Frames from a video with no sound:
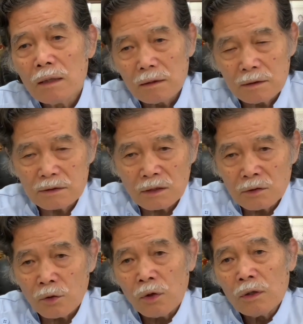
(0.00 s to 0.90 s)
ですけ
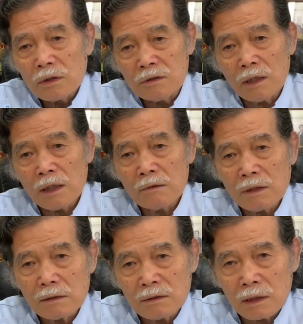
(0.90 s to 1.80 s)
ど具合が
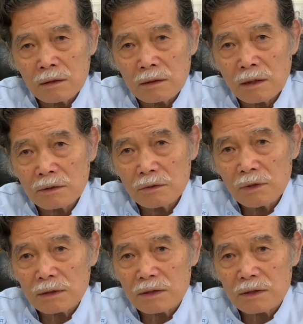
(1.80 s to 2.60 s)
悪くなってきた人は